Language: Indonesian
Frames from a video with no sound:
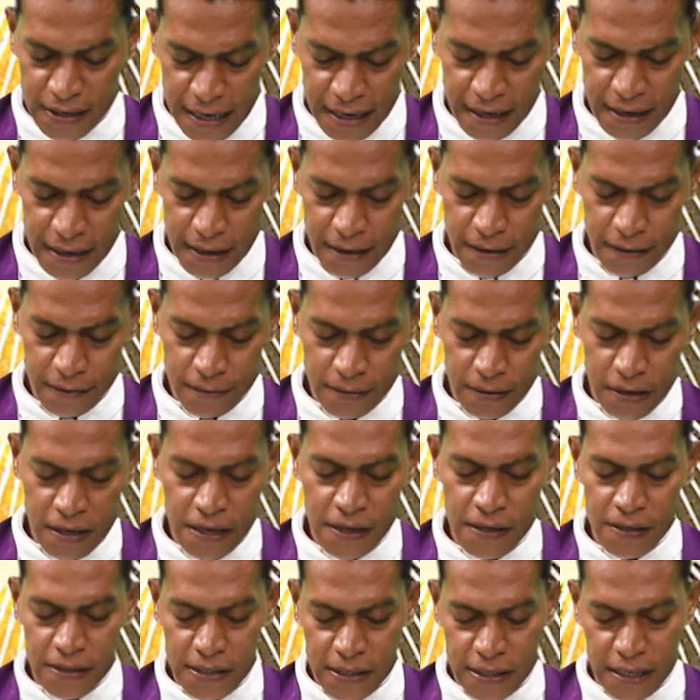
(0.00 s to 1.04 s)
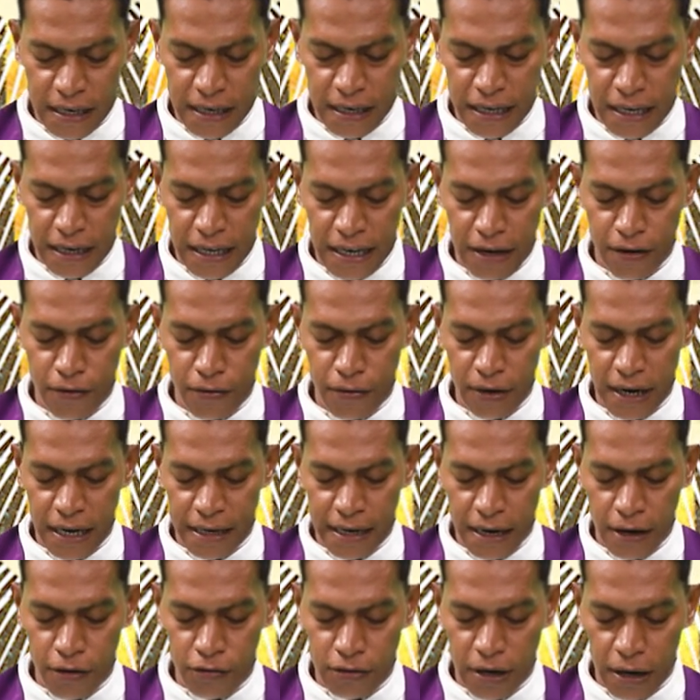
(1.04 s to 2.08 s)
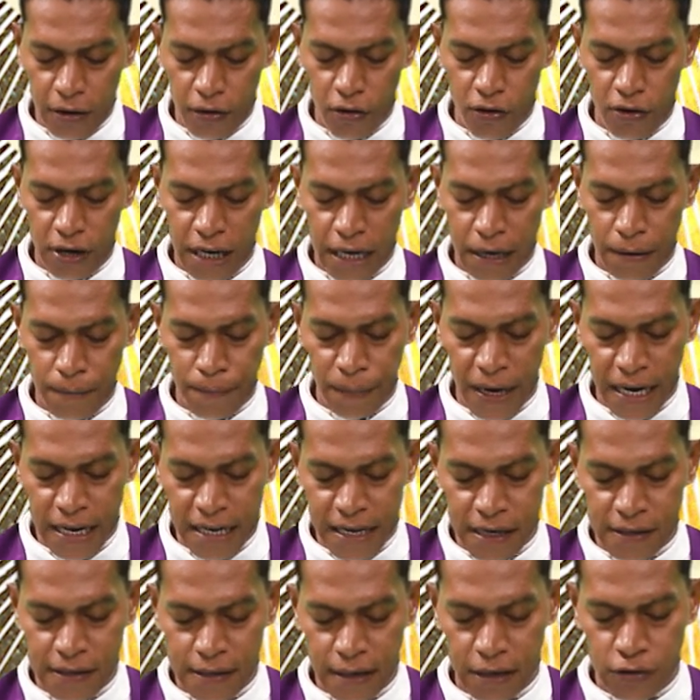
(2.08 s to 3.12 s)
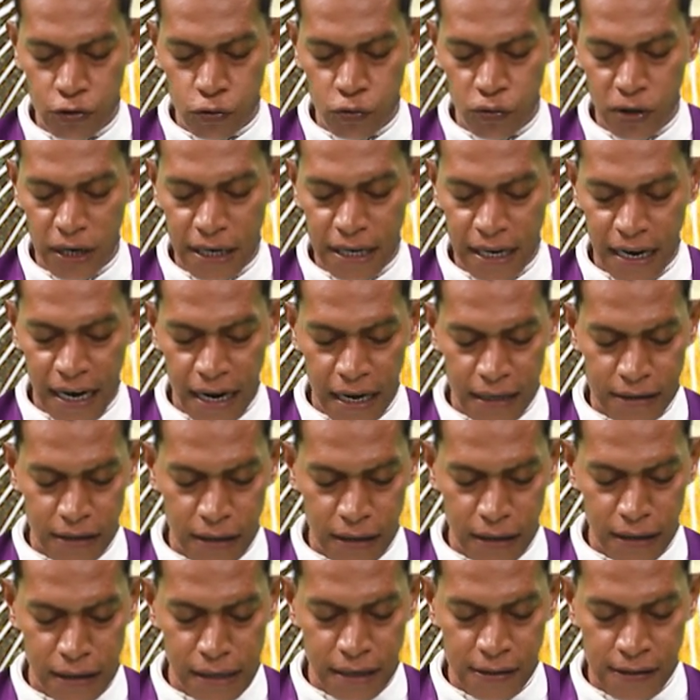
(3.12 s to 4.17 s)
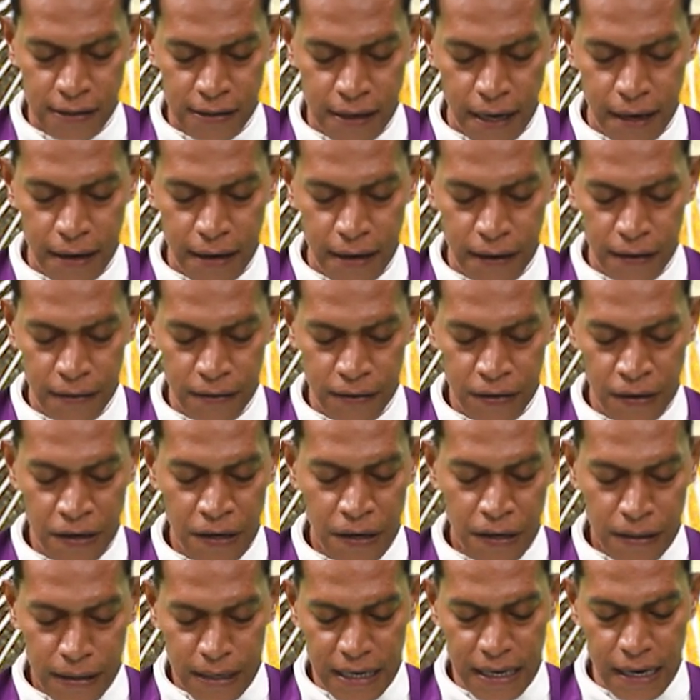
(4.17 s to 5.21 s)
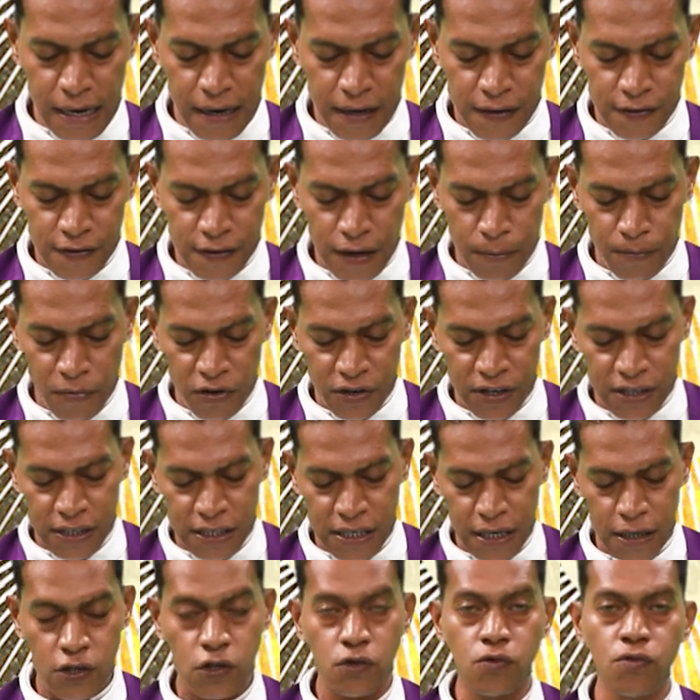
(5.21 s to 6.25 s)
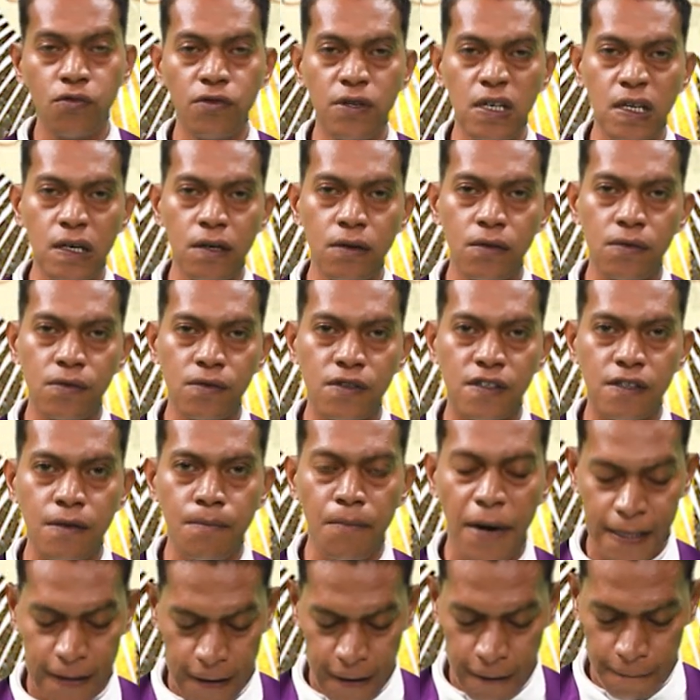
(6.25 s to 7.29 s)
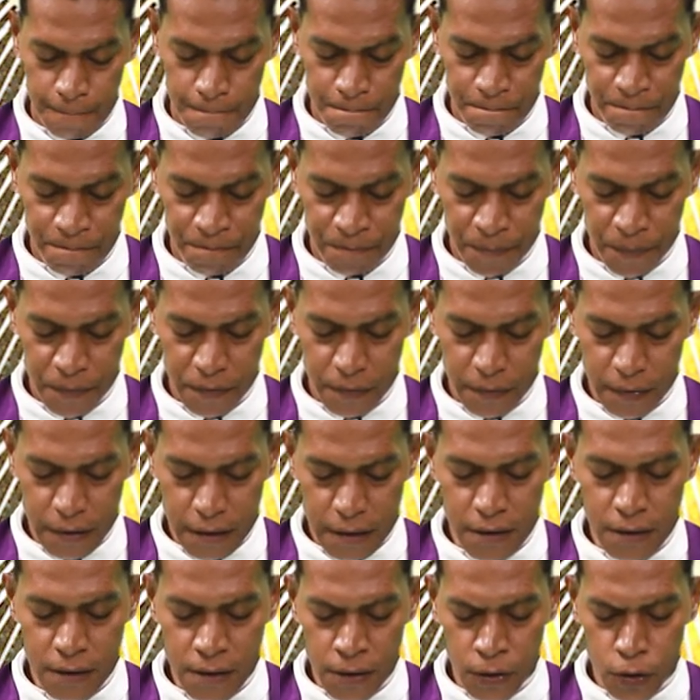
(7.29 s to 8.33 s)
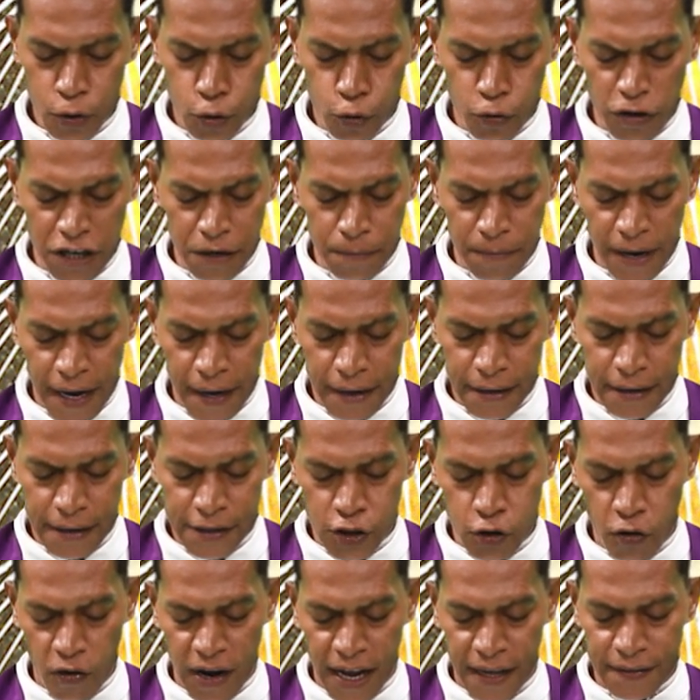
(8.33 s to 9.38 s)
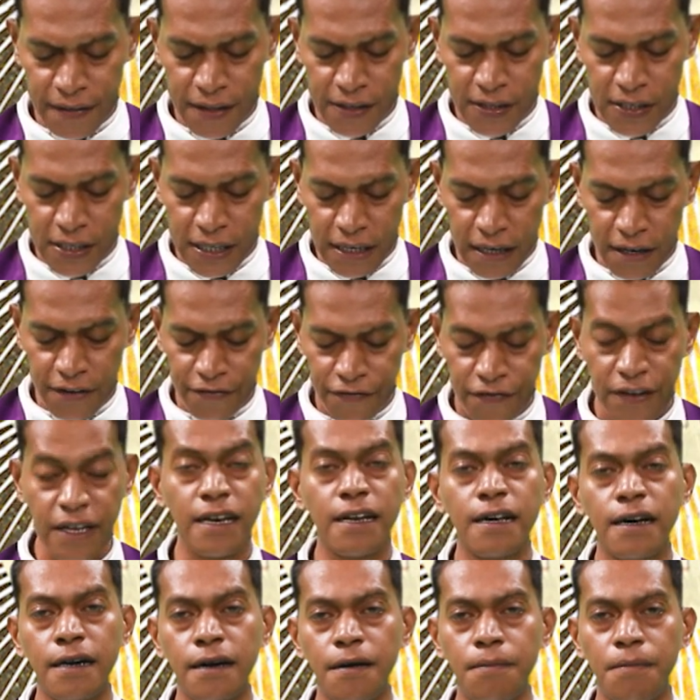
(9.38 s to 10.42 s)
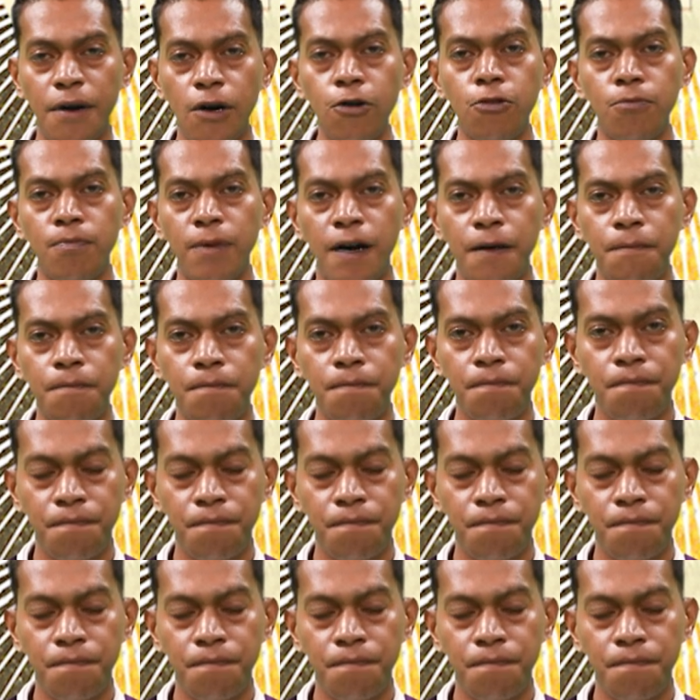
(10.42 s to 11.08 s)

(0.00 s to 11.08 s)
nee siran nia neon ladauk na kloke balia escritura ni katak nia sai nia sei morisias duni husi mate tuir mai eskolante sira fila uma